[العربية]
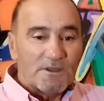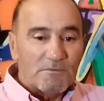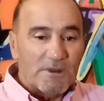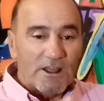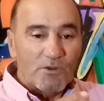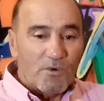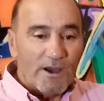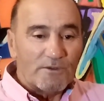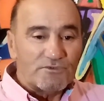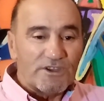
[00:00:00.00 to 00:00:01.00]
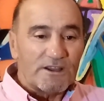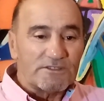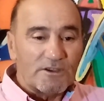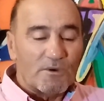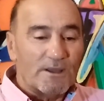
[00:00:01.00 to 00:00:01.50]
بالالوان
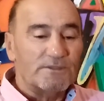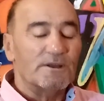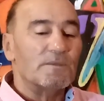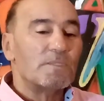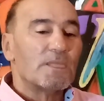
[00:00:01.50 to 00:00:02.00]
وتيعطي واحد